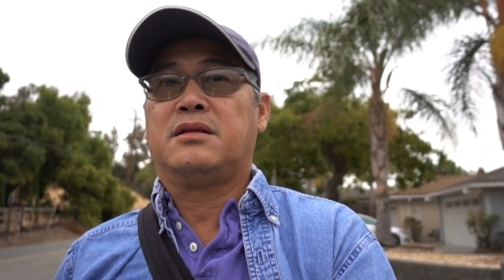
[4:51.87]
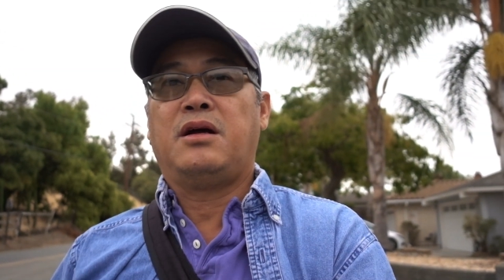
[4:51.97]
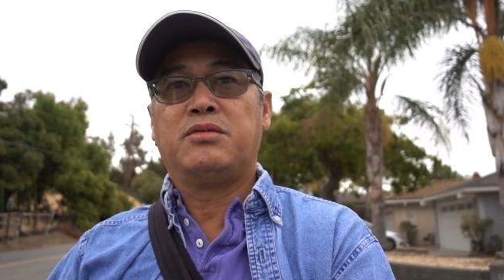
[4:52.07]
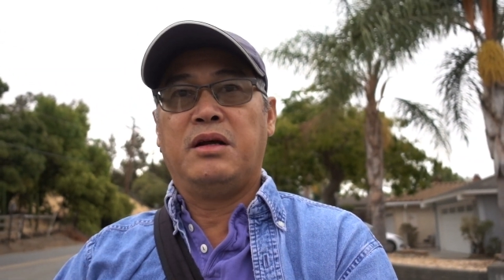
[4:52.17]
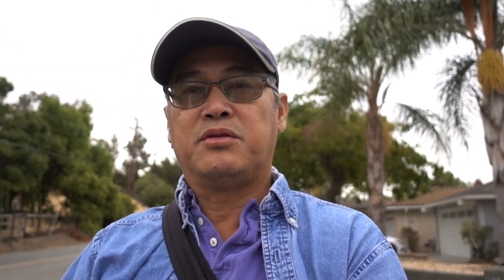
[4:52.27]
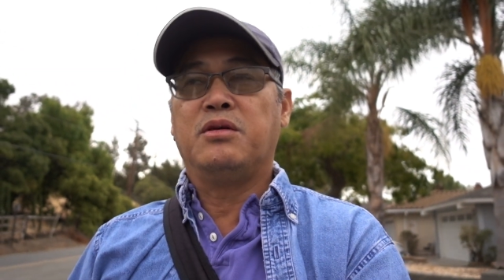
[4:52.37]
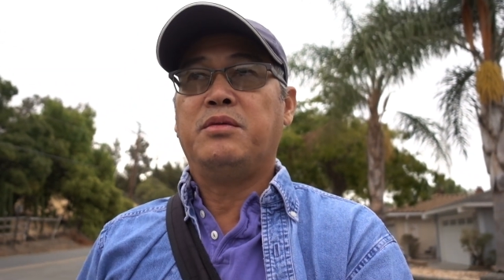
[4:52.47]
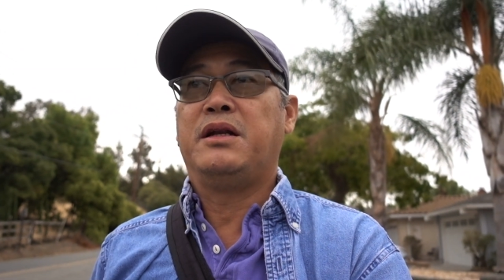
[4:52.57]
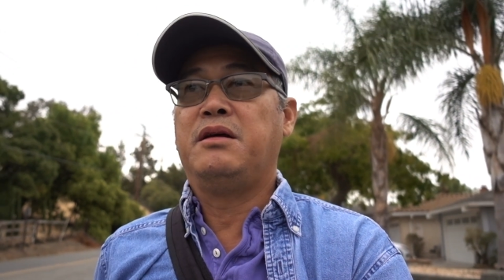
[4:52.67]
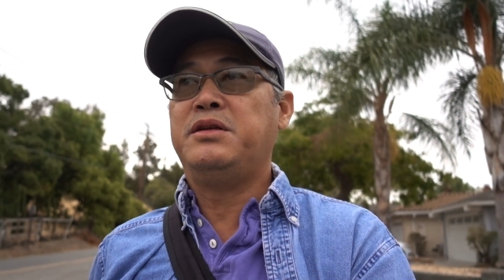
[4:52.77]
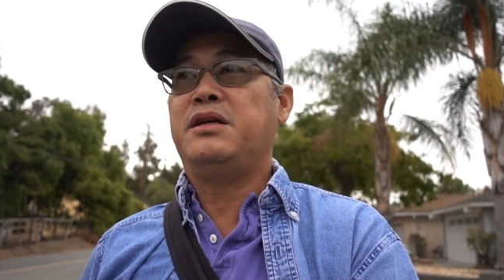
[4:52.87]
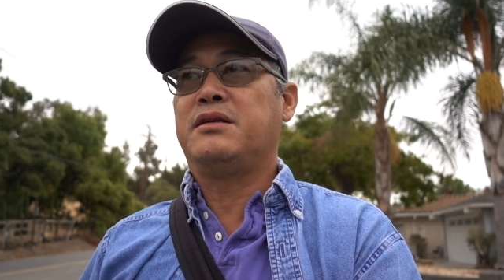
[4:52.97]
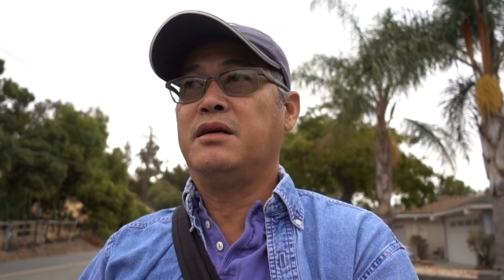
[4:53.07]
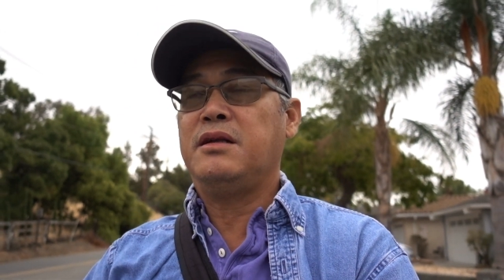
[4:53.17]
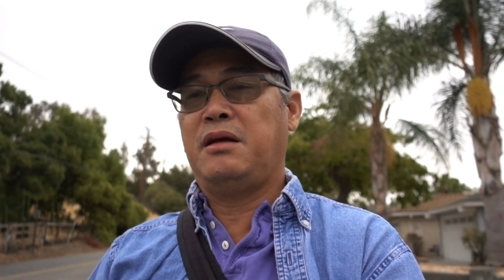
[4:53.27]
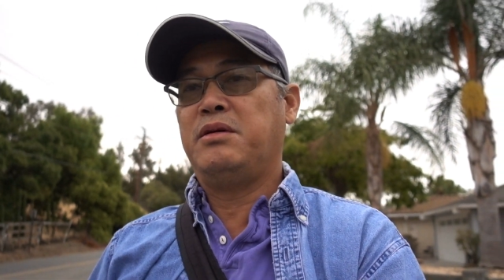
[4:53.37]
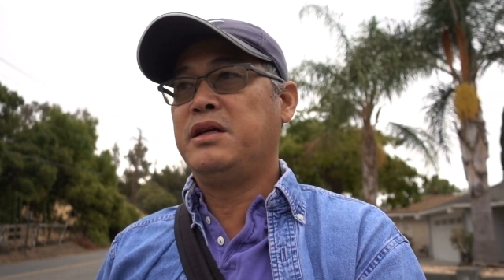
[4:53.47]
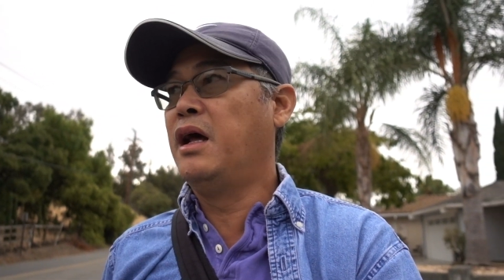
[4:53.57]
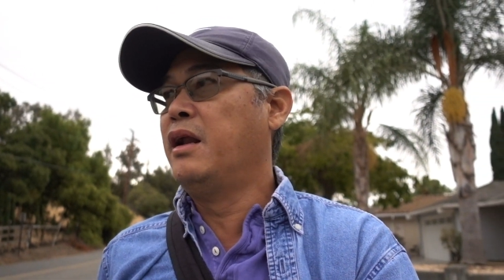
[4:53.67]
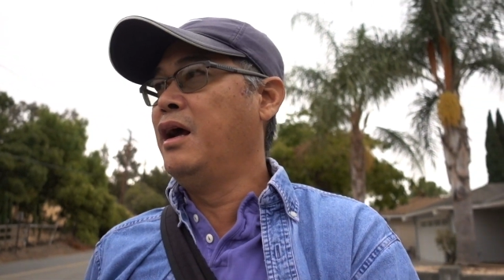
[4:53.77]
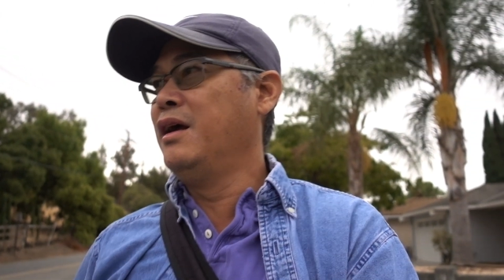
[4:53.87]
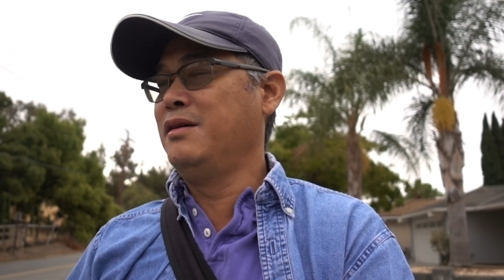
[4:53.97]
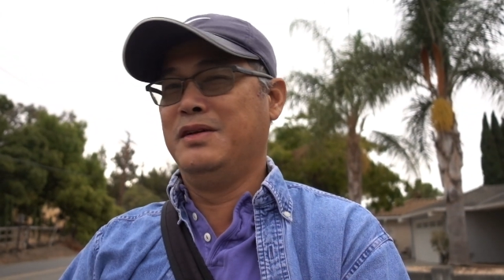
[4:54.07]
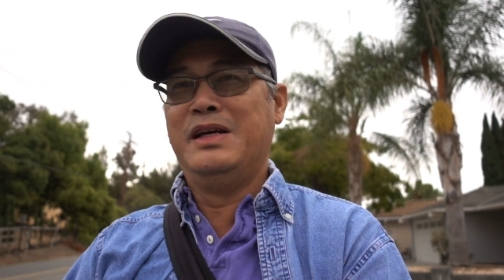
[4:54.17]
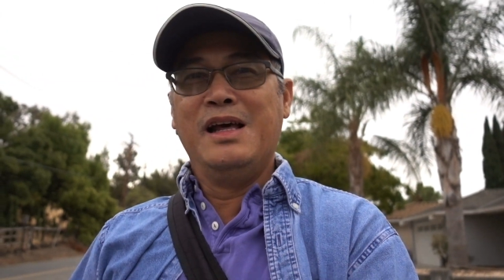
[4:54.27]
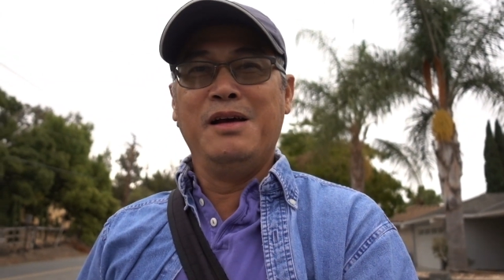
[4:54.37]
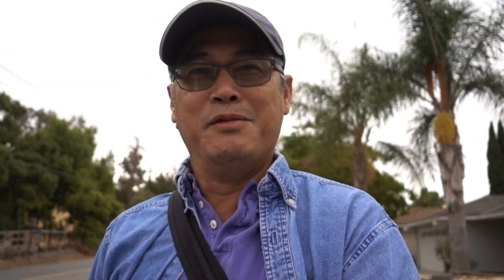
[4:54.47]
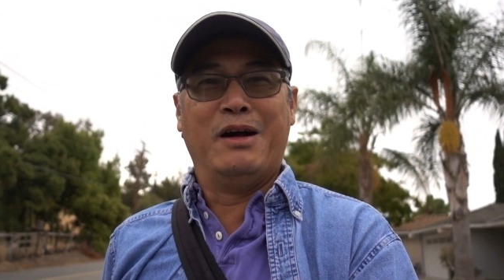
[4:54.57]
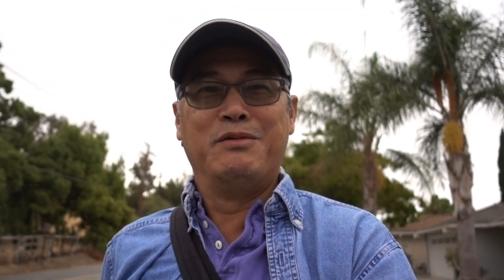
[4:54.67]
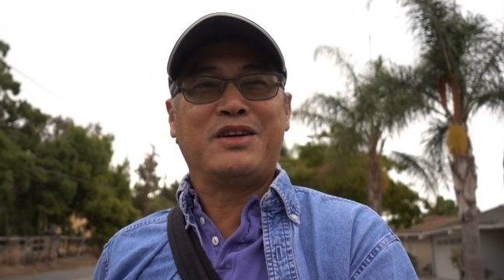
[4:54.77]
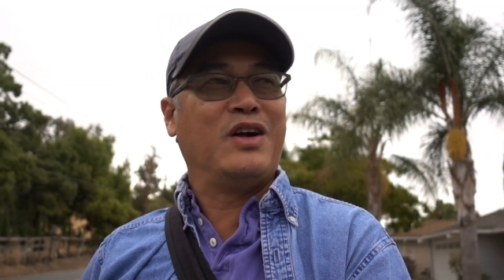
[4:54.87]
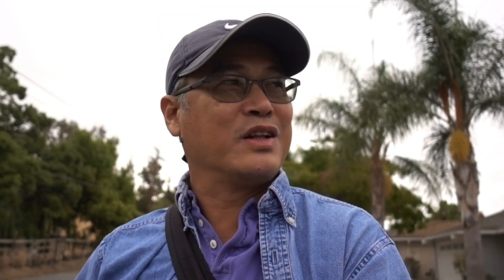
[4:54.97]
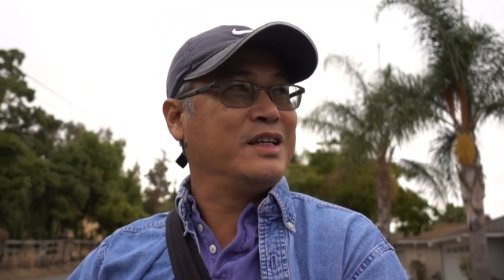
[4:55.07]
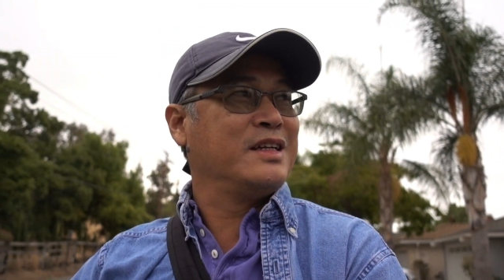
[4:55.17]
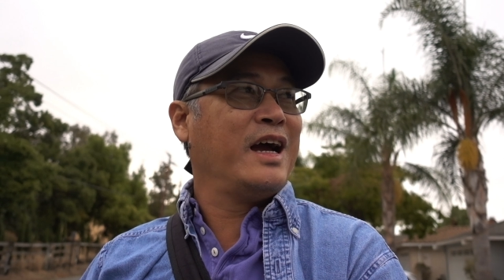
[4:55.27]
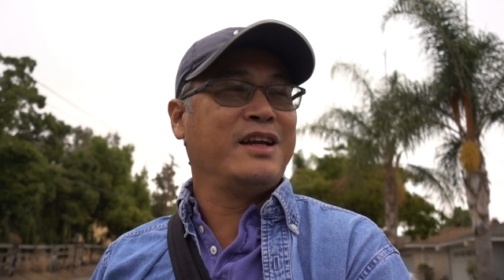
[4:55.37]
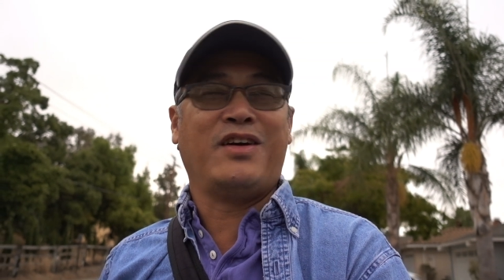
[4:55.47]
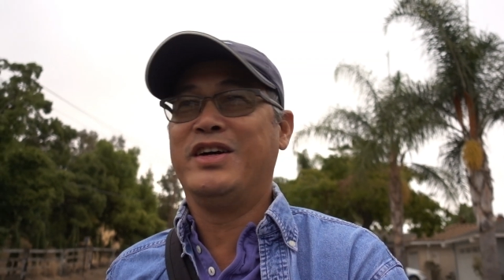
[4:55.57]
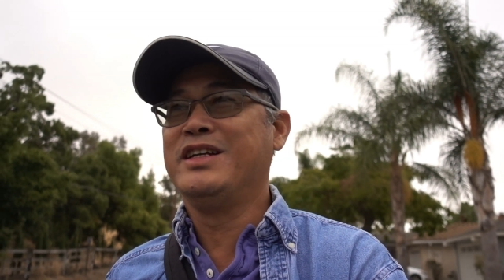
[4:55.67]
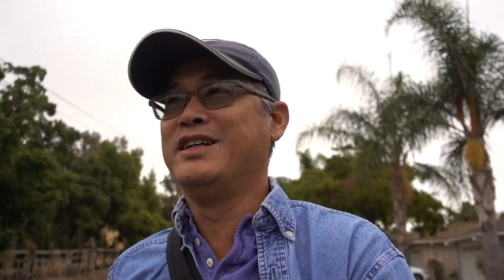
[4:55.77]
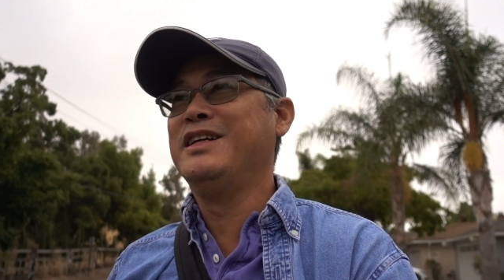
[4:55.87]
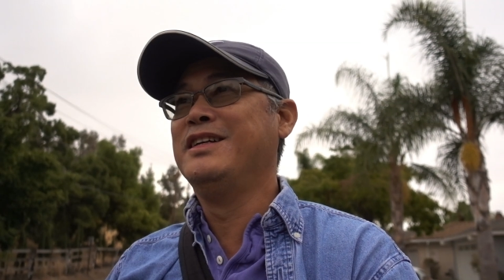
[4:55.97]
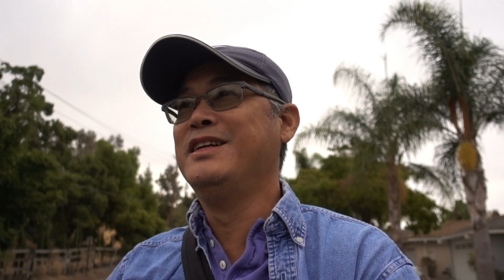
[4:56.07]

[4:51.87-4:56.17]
thông điệp của điệp viên nữa thì bây giờ mình không biết còn tin ai nổi nữa.